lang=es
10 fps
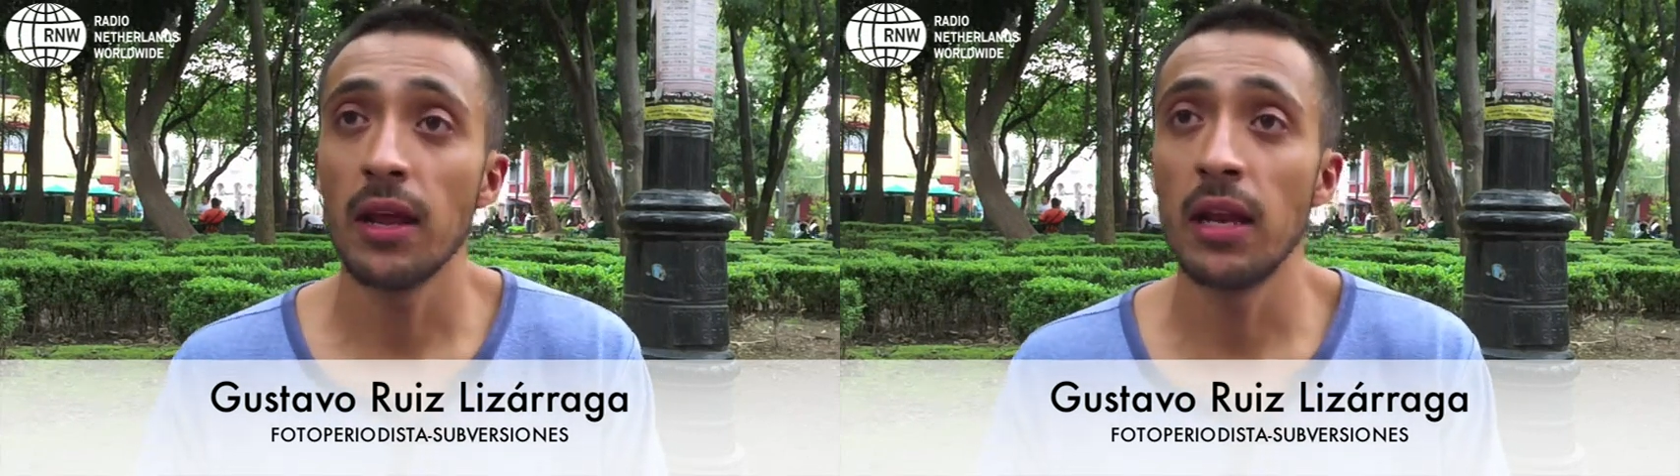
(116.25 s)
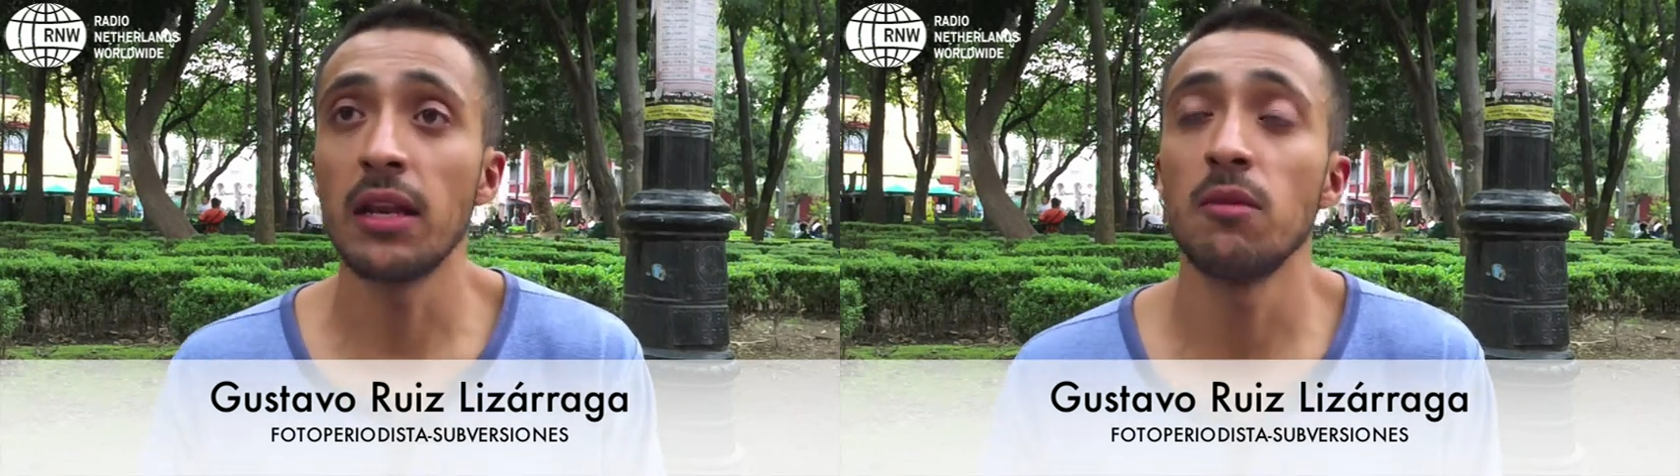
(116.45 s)

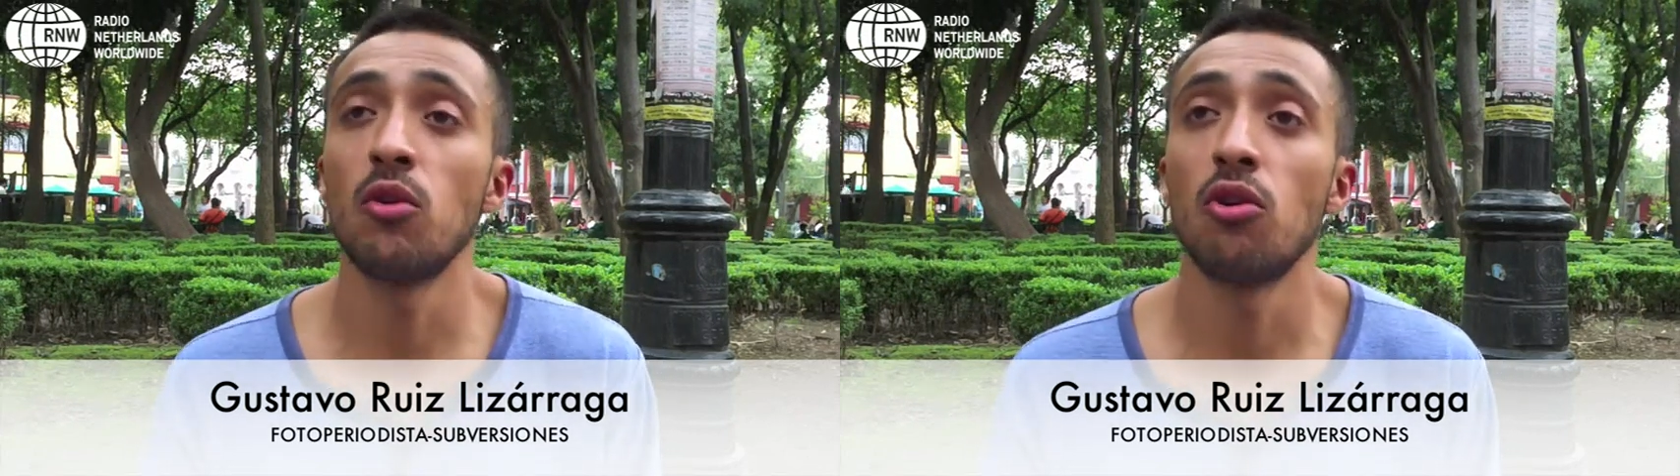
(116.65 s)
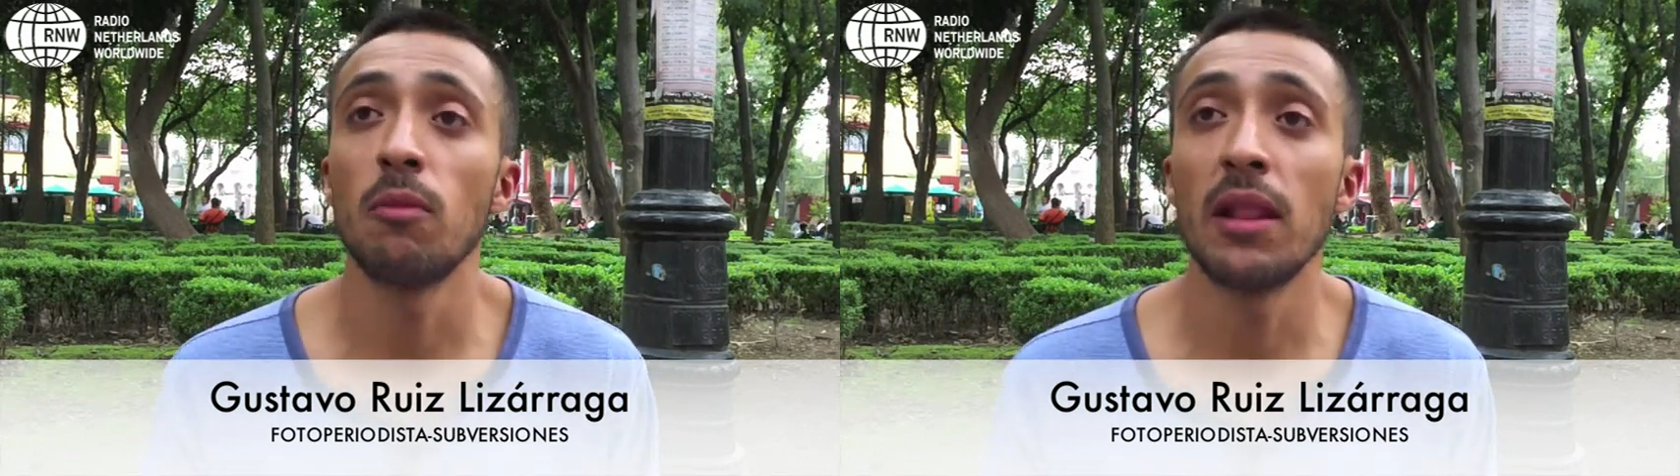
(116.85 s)
el
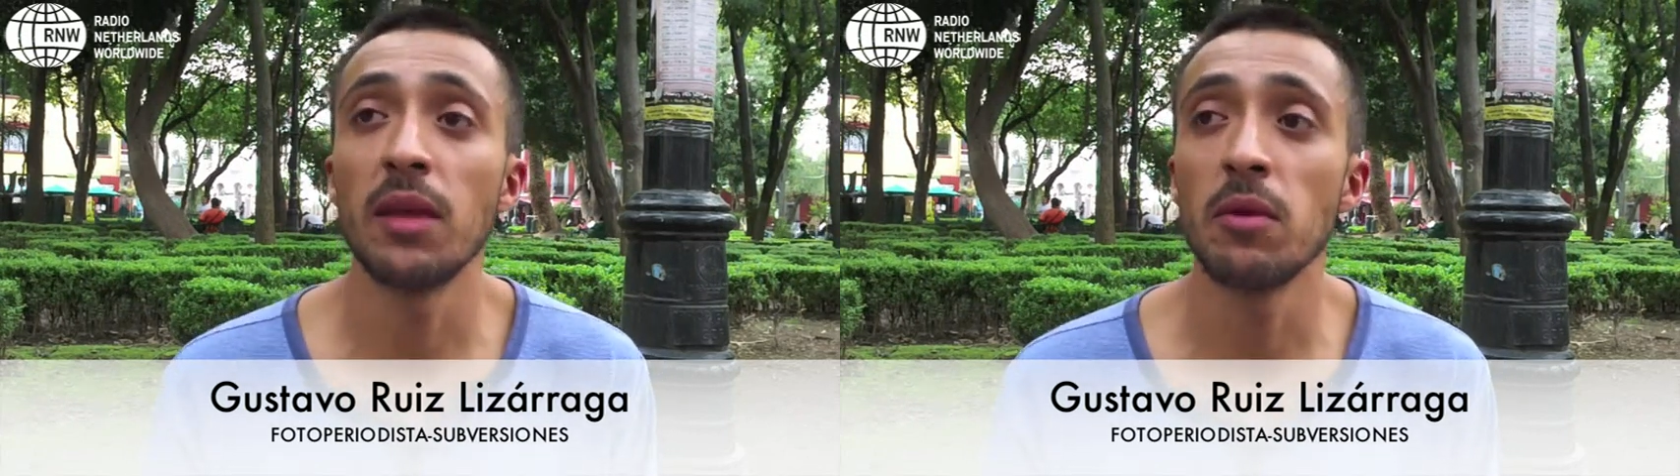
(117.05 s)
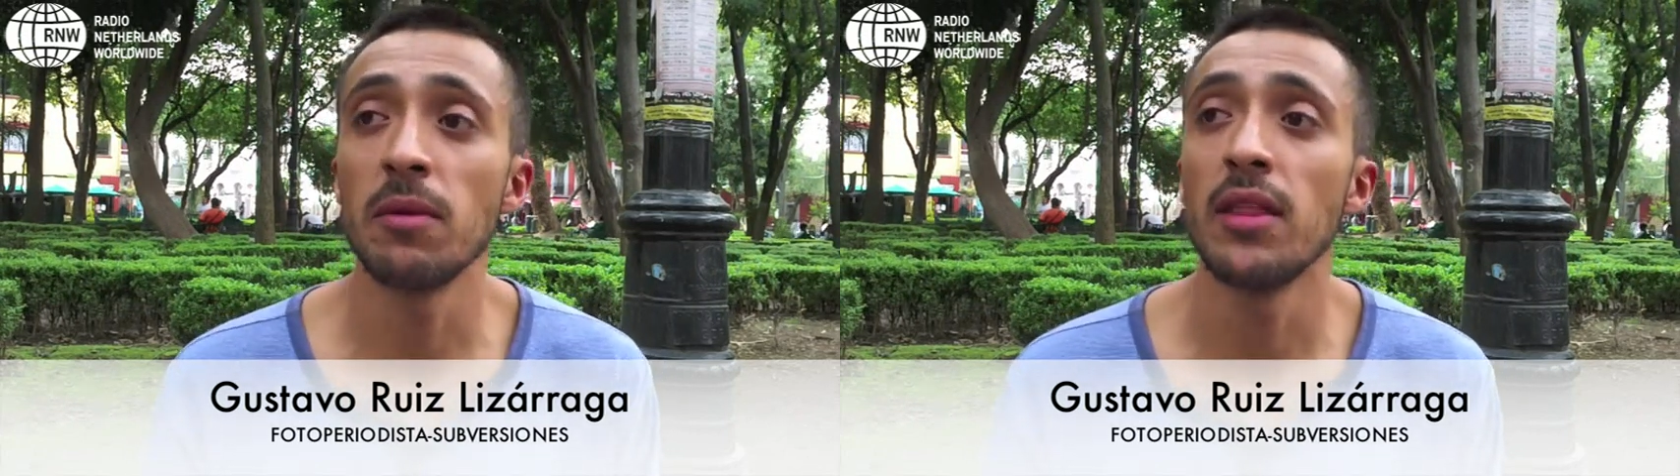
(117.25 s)
ritmo normal
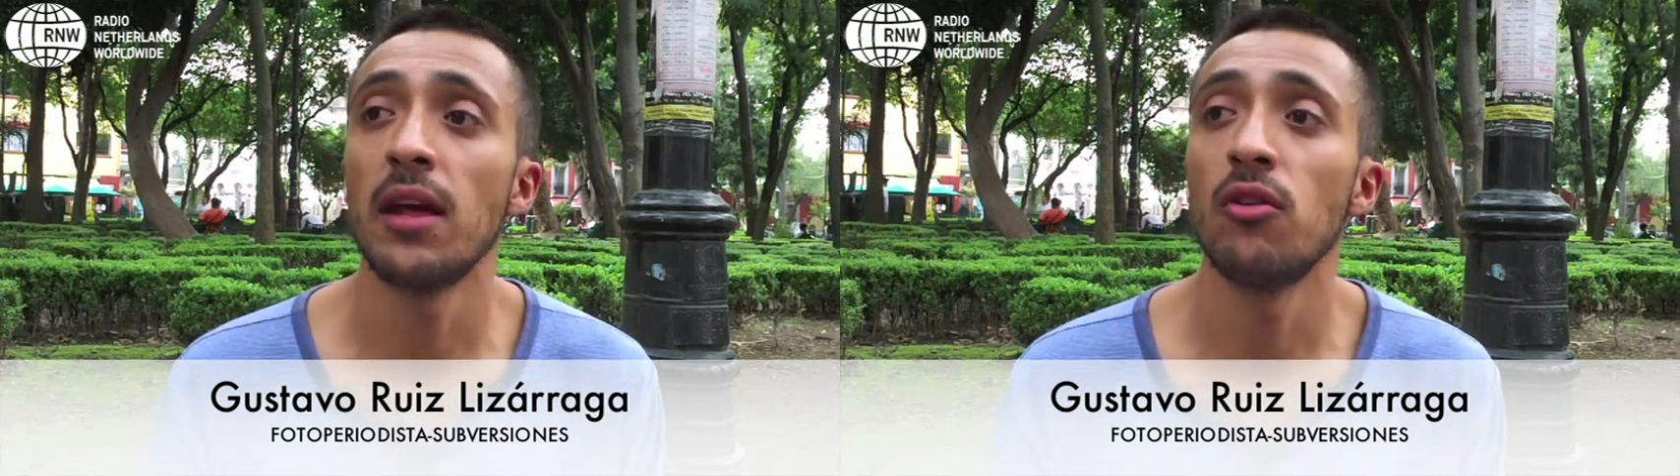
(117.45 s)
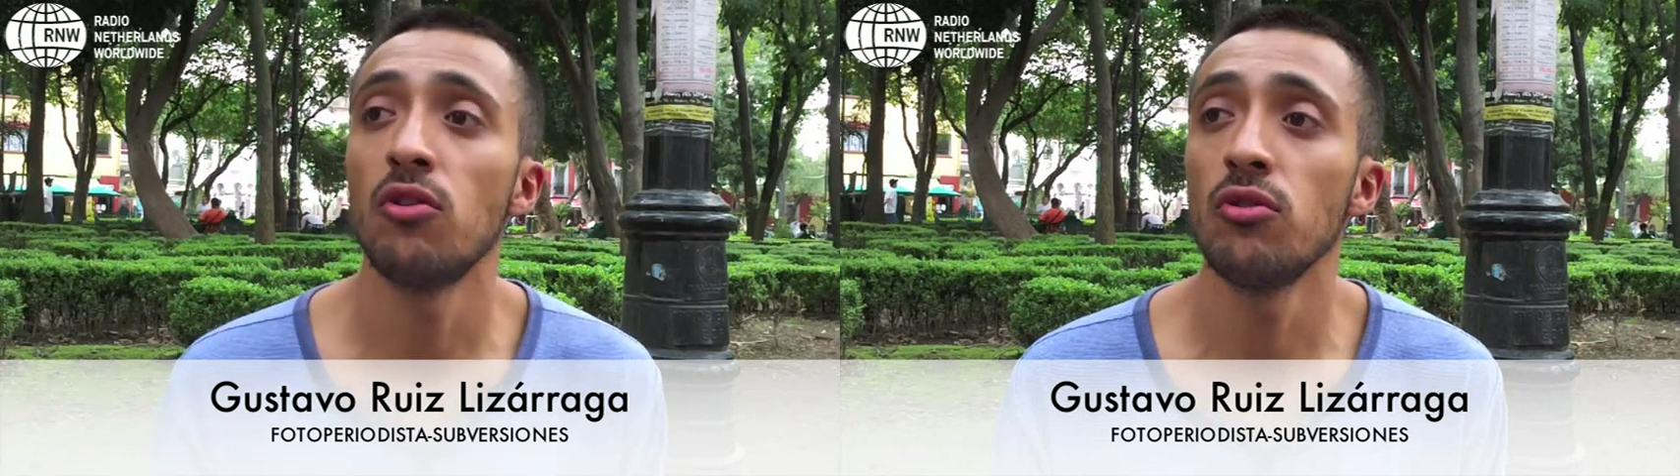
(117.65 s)
de mi
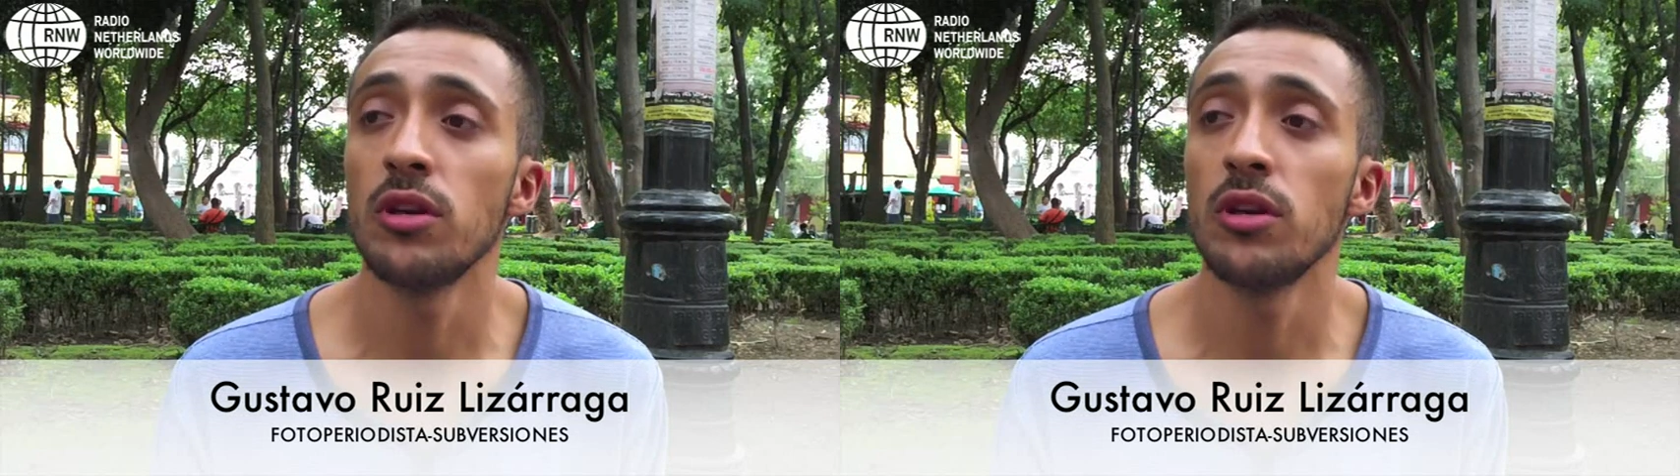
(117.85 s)
vida, ¿no?